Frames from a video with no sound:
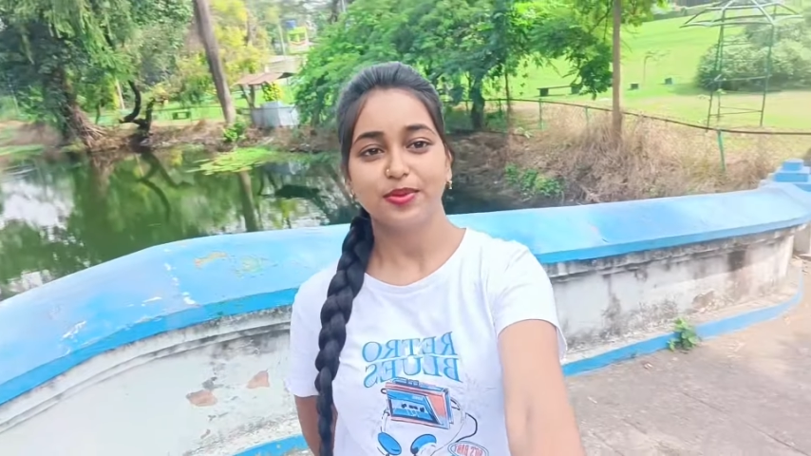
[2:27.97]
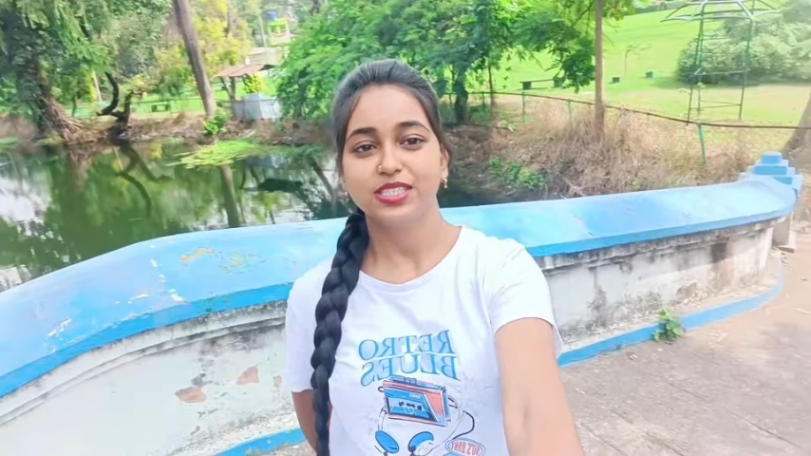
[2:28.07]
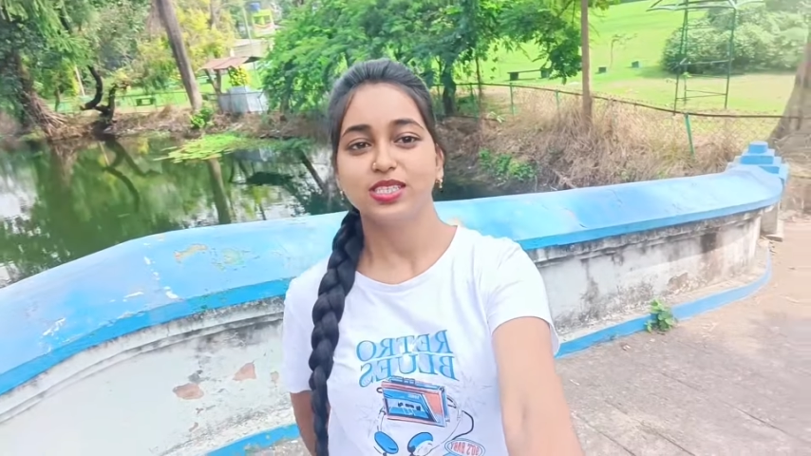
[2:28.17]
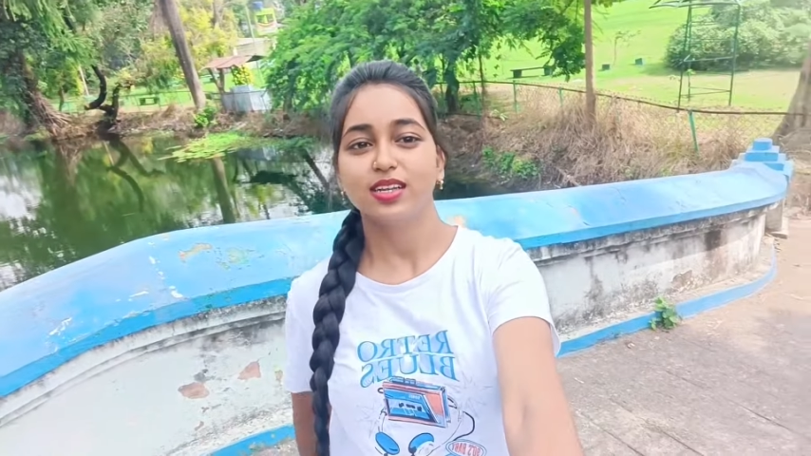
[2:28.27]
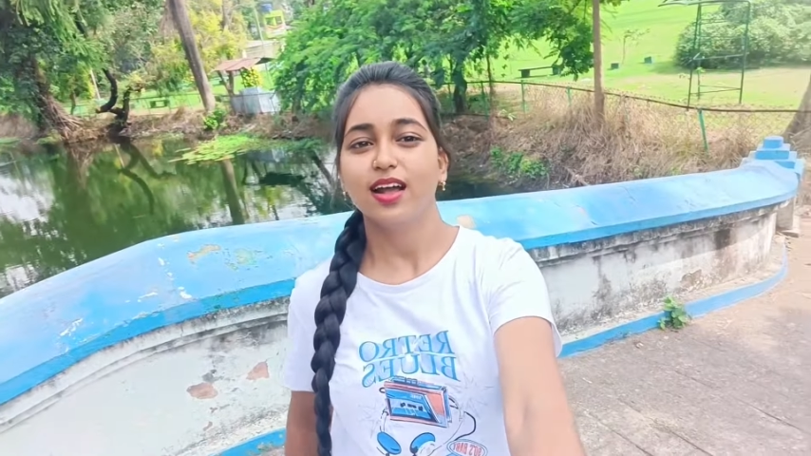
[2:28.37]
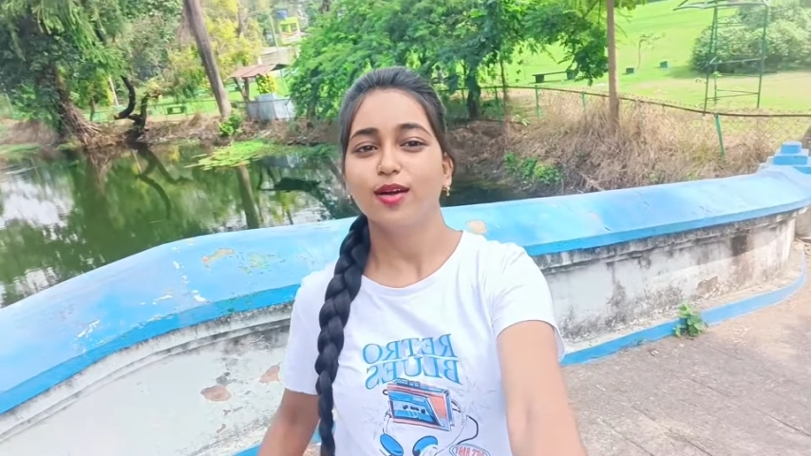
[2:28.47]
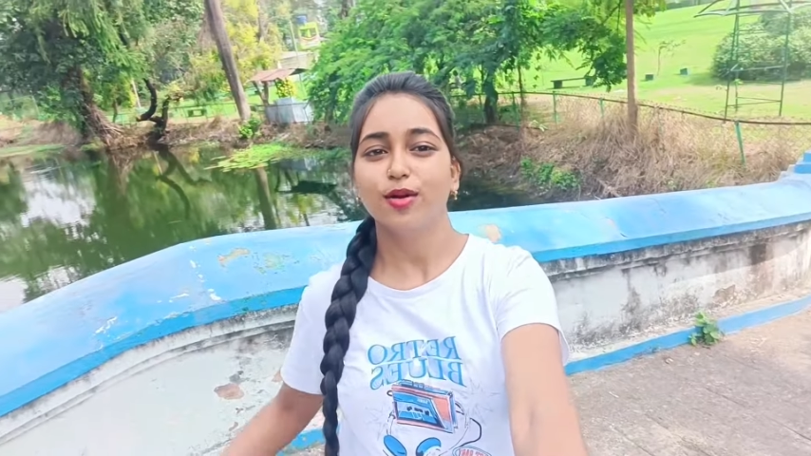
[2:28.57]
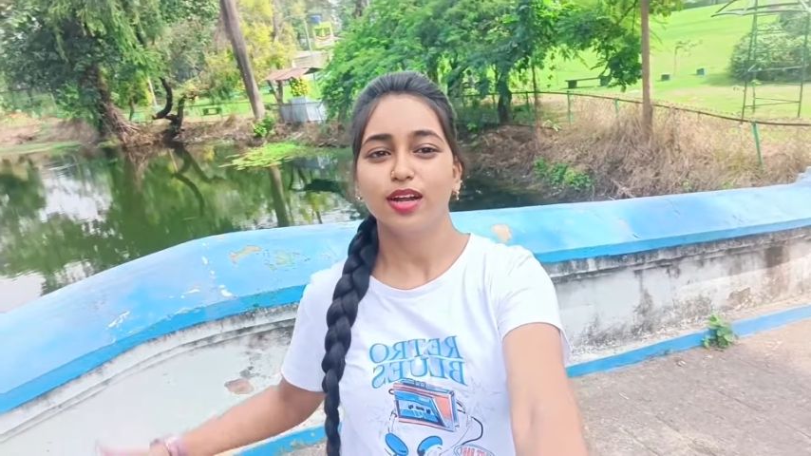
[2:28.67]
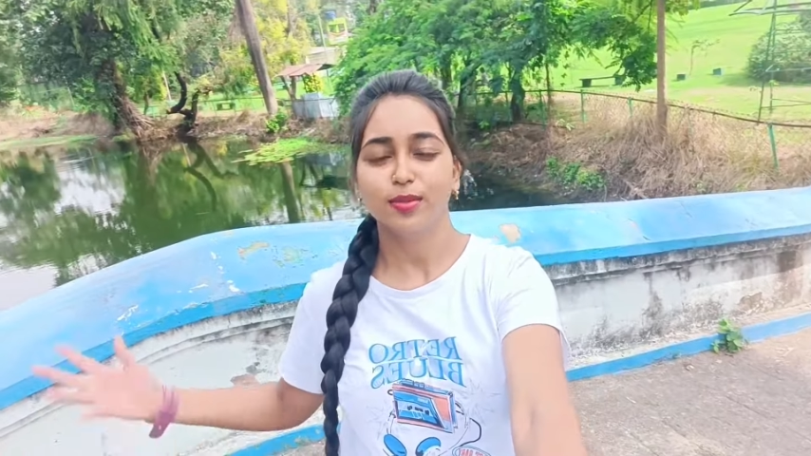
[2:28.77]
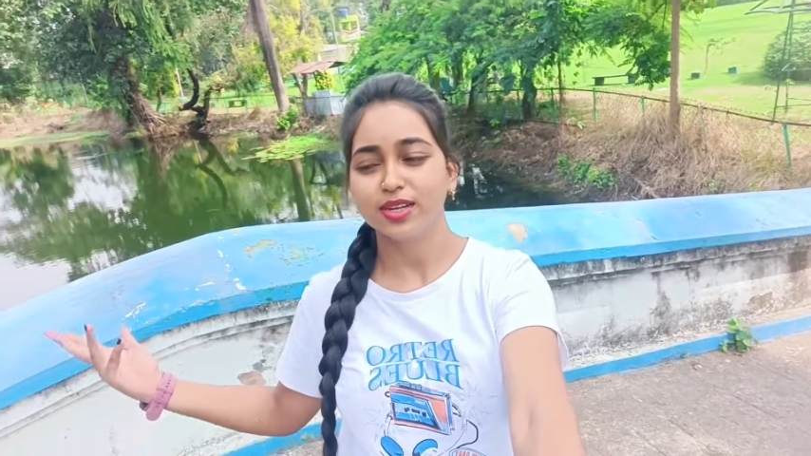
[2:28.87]
পিসিরা
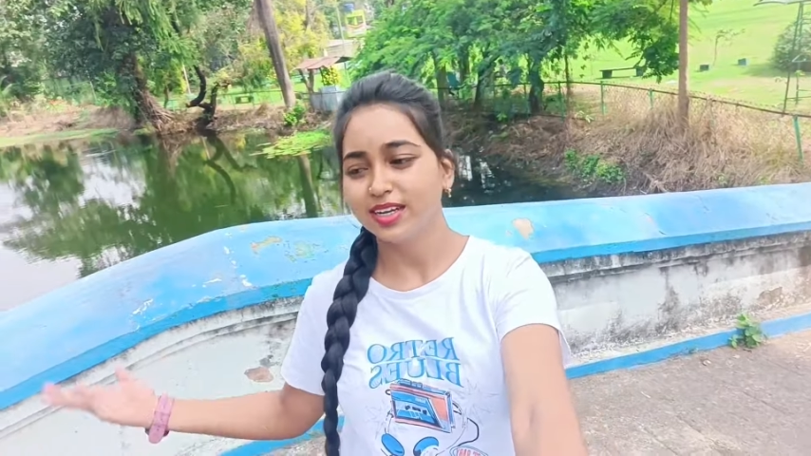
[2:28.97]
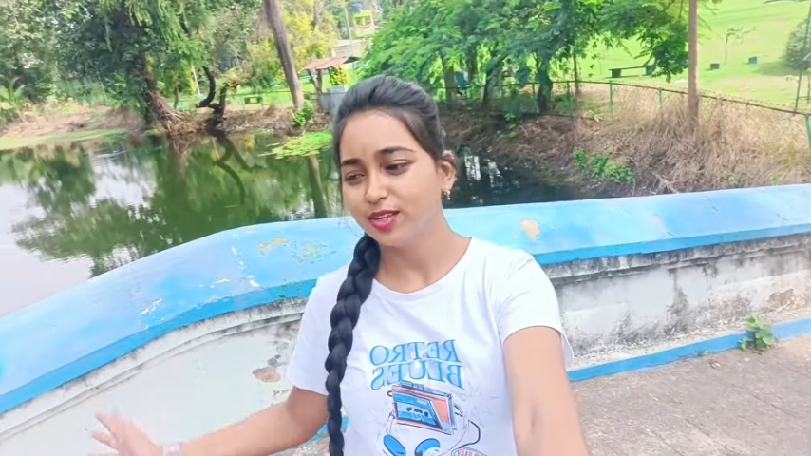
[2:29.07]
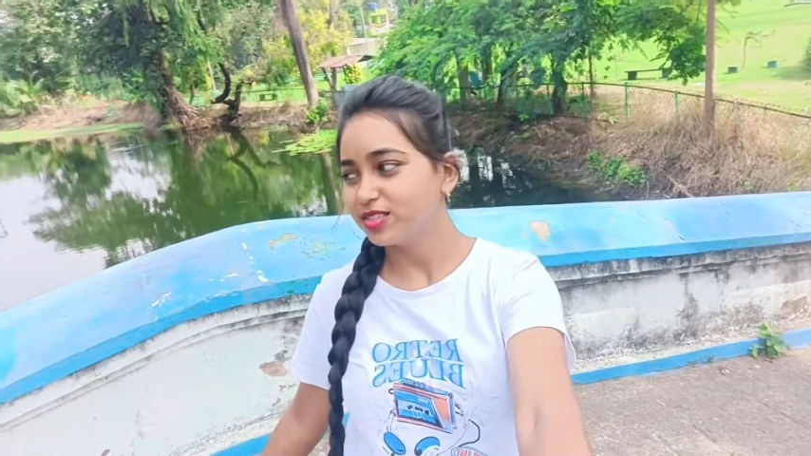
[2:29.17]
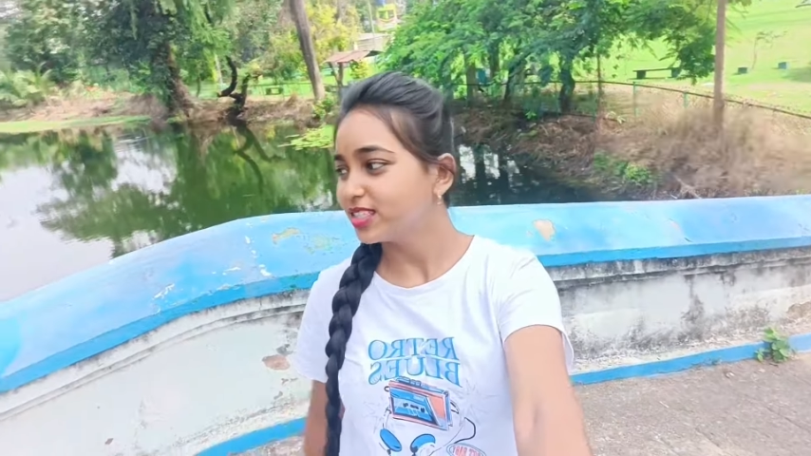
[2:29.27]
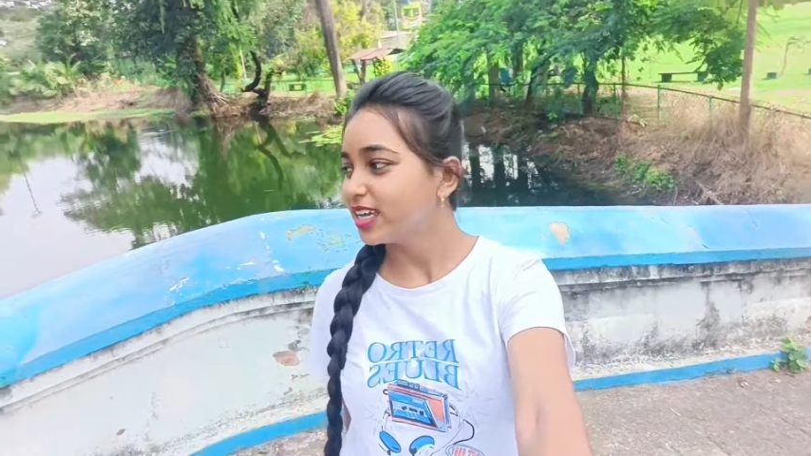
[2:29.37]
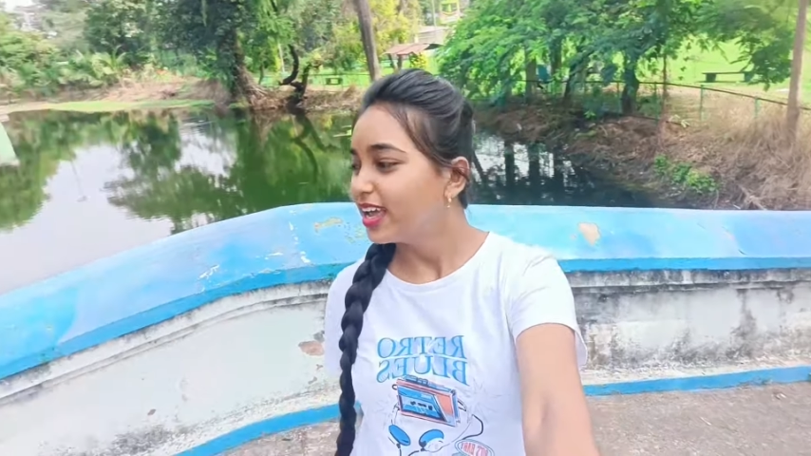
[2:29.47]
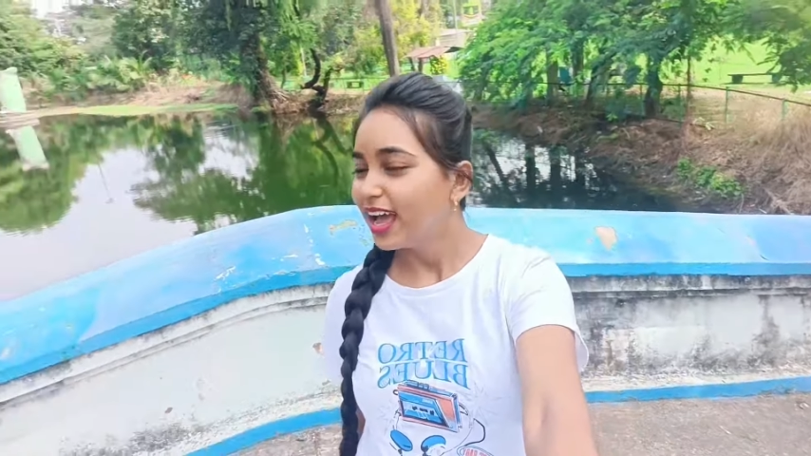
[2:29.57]
ওখানে আমি রেডি হচ্ছে